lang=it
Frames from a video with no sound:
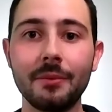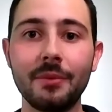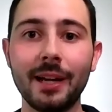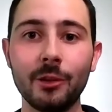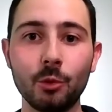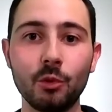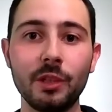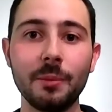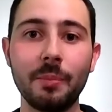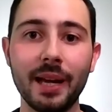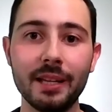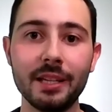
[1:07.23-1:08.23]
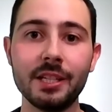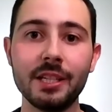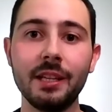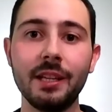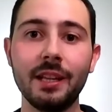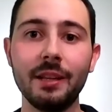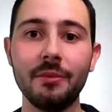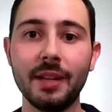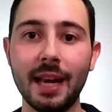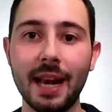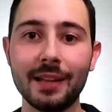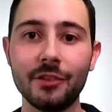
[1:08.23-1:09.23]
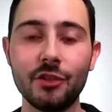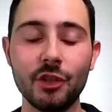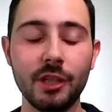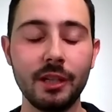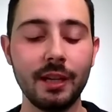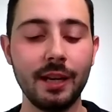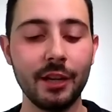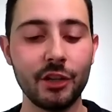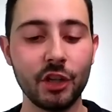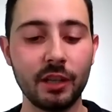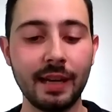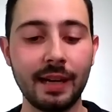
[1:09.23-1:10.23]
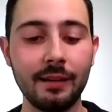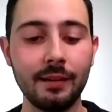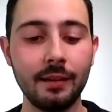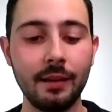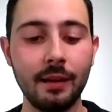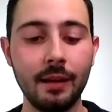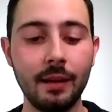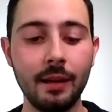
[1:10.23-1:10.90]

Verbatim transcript: Va in tutti i paesi, i villaggi, le città,